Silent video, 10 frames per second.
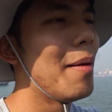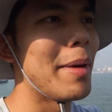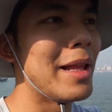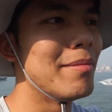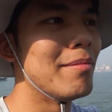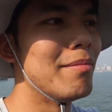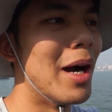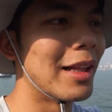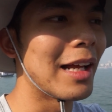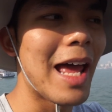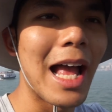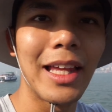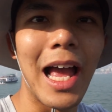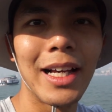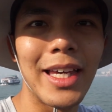เป็นเมืองแรกๆ
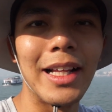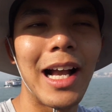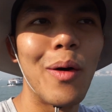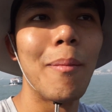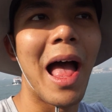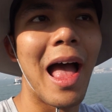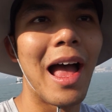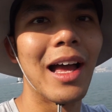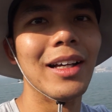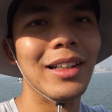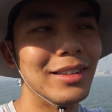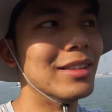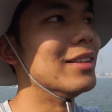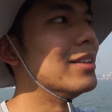ที่อังกฤษเข้ามาเออ